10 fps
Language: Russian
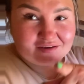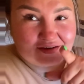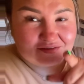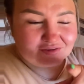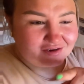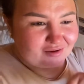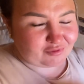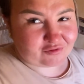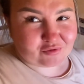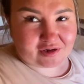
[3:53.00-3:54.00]
заказывайте
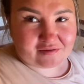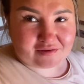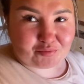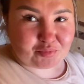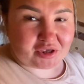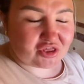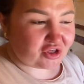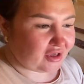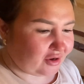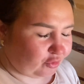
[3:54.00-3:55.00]
Каменск-Уральский печь.
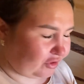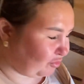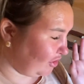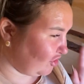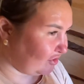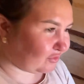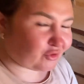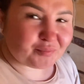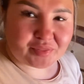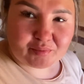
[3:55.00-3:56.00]
Ой, печь,
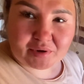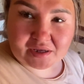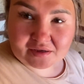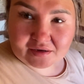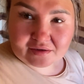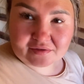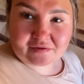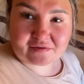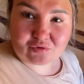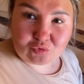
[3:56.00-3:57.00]
говорю. Баня на
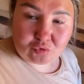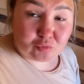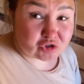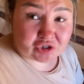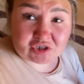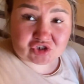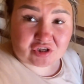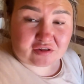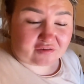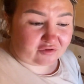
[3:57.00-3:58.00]
саду. Можно даже и
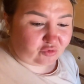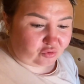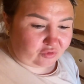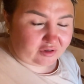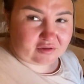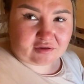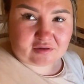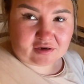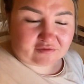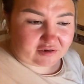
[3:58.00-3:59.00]
не на саду, это не
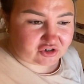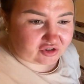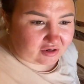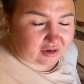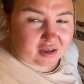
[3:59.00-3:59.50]
так важно.